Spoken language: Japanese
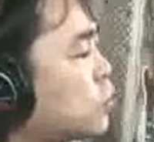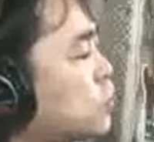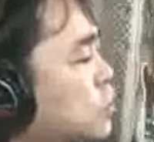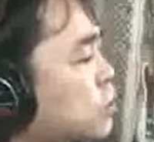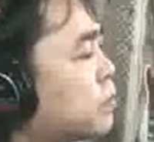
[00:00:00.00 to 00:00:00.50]

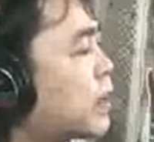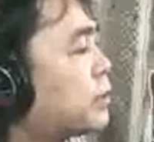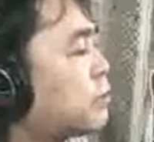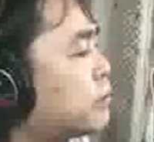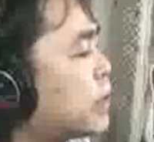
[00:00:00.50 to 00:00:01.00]
車
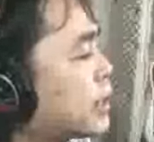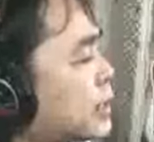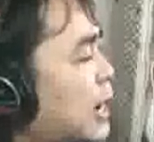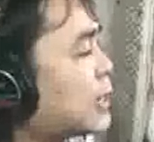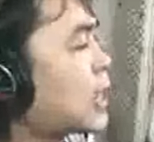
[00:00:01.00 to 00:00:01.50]
の
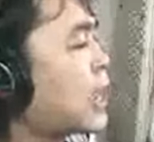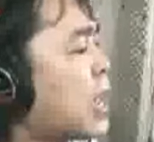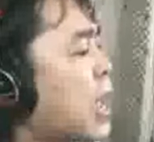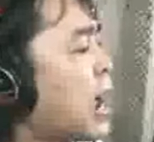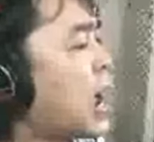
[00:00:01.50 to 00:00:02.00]
中で
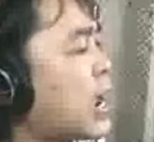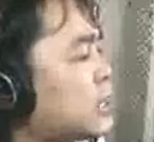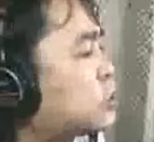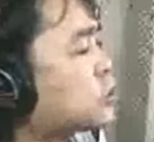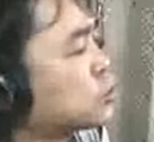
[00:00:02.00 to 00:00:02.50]
あい
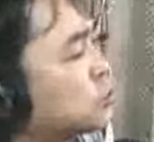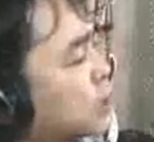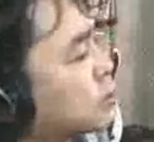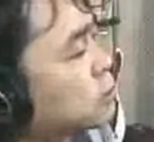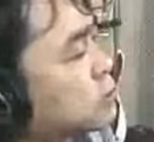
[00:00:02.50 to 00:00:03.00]
つ
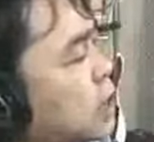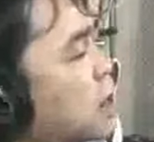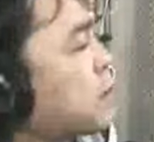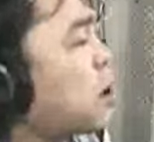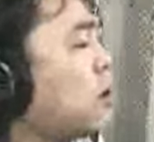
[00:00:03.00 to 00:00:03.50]
はと
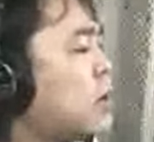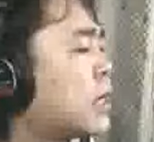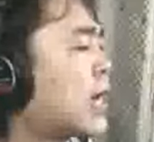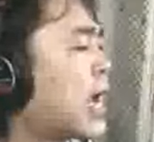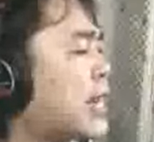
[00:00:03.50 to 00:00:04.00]
ても
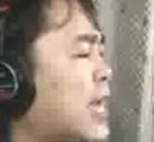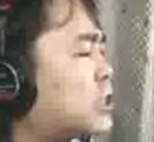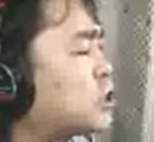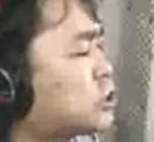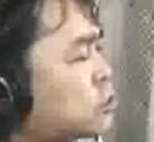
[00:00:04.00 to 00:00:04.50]
悲
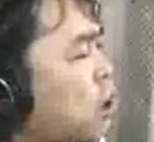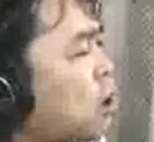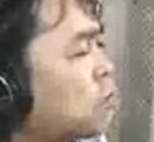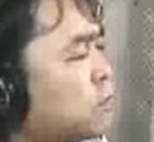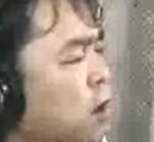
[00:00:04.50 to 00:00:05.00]
しそ
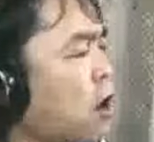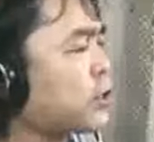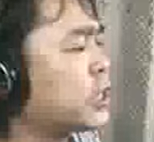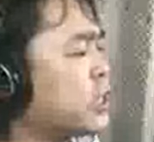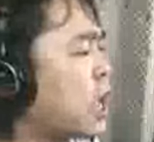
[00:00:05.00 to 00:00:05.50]
う
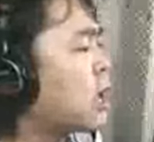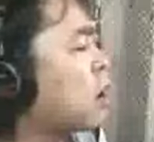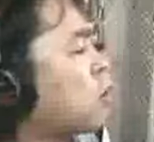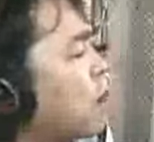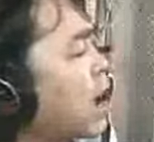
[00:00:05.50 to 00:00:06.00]
に
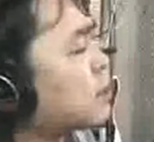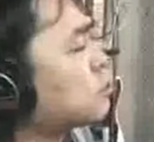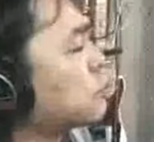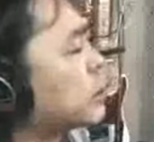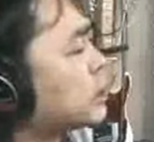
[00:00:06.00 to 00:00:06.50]

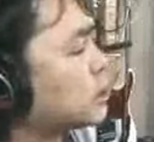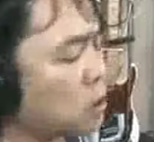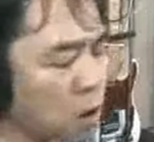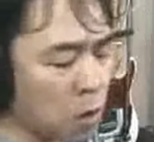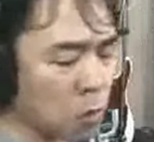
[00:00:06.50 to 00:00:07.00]
悪い
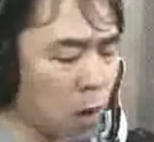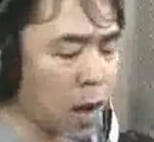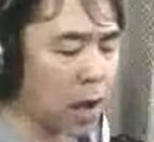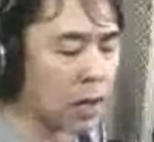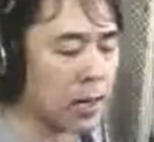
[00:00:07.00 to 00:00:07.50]
の
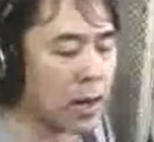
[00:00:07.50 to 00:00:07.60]
は